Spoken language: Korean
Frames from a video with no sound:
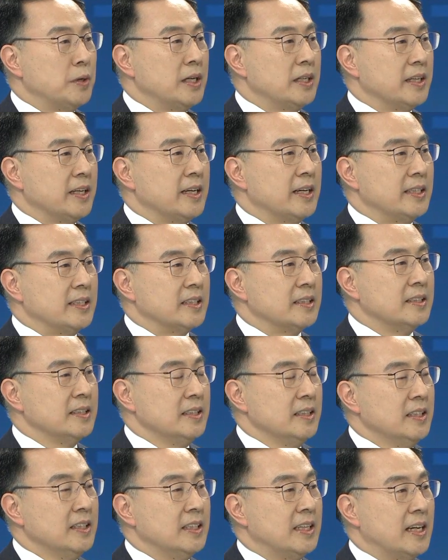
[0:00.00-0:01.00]
하는 게 가장
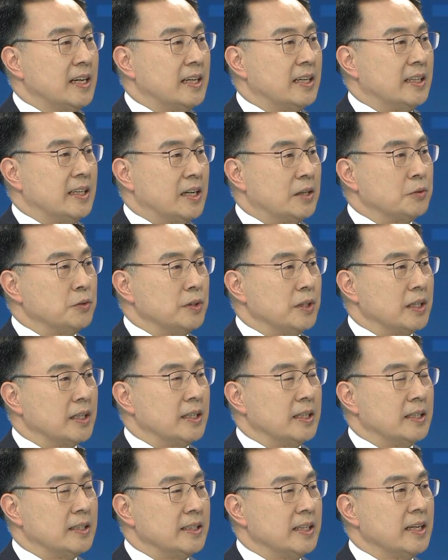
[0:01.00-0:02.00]
큰 일이다라고
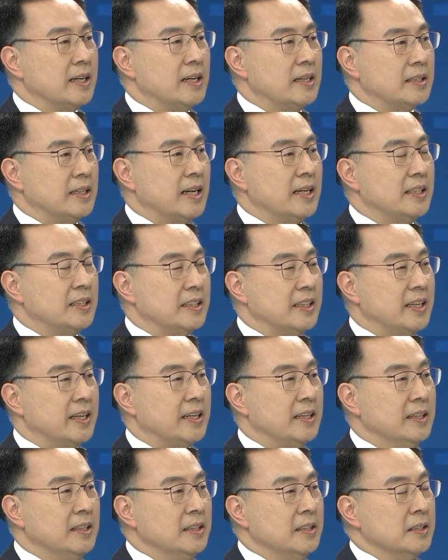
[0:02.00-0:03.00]
이렇게 생각을 하는데
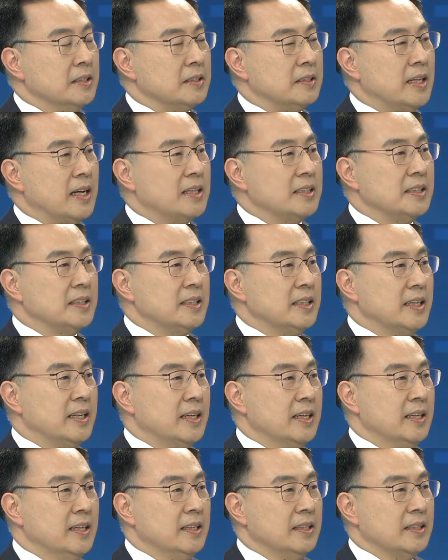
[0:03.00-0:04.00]
그 당시에
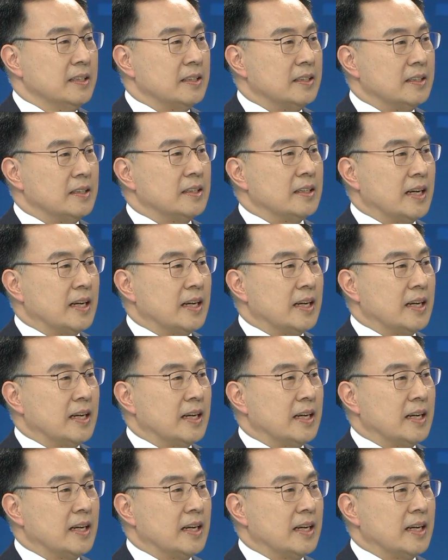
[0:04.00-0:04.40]
어,